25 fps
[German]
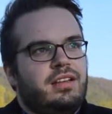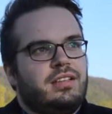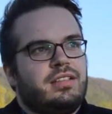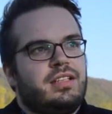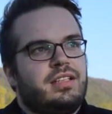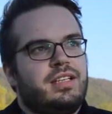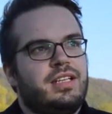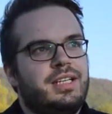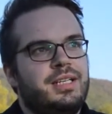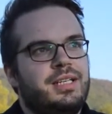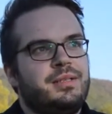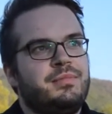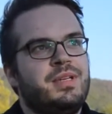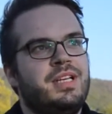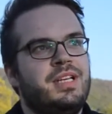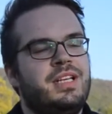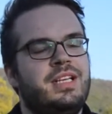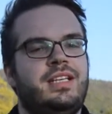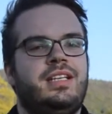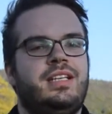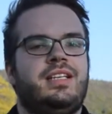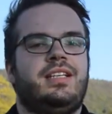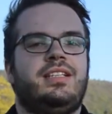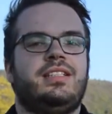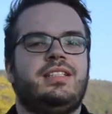Ähm,
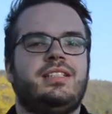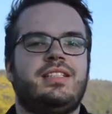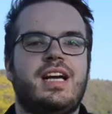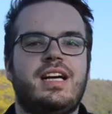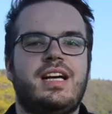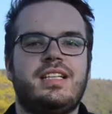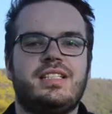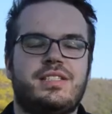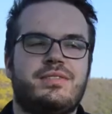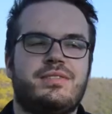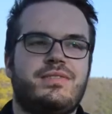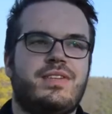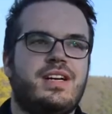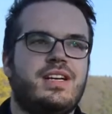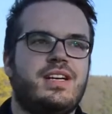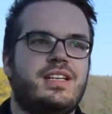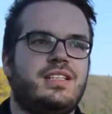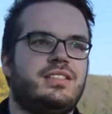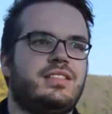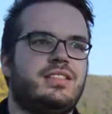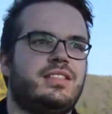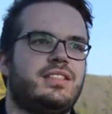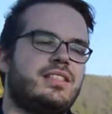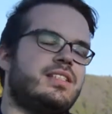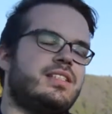ja, das war,
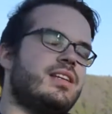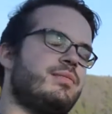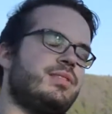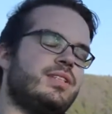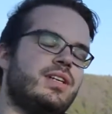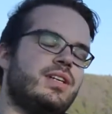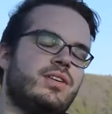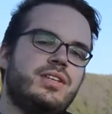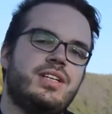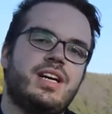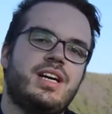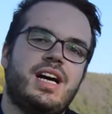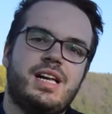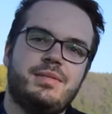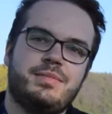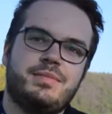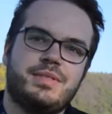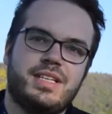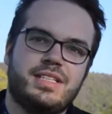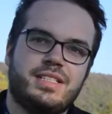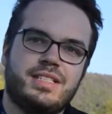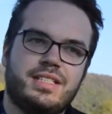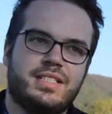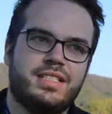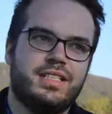das habe ich auch in der
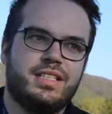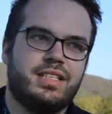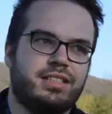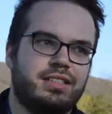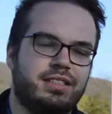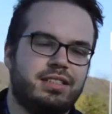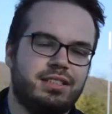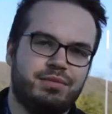Halbzeit gesagt.